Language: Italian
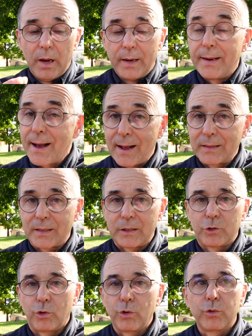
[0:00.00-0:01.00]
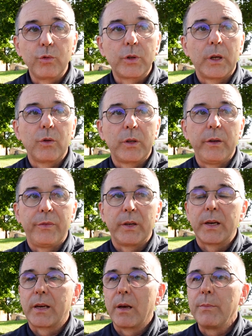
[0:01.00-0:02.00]
Le altre sono tutte
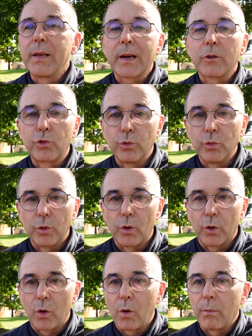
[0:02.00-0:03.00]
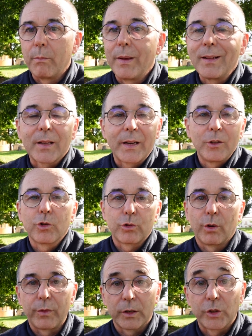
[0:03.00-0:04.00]
notifiche che mi raggiungono mentre io
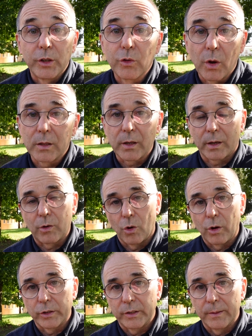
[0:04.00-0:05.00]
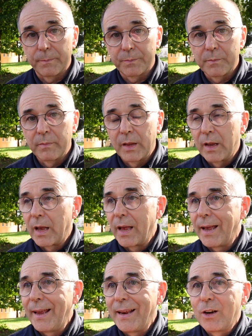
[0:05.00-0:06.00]
sto facendo altre cose
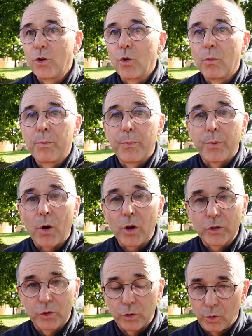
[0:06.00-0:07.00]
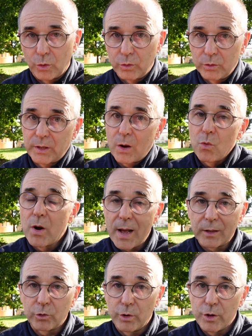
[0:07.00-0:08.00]
e non posso da un lato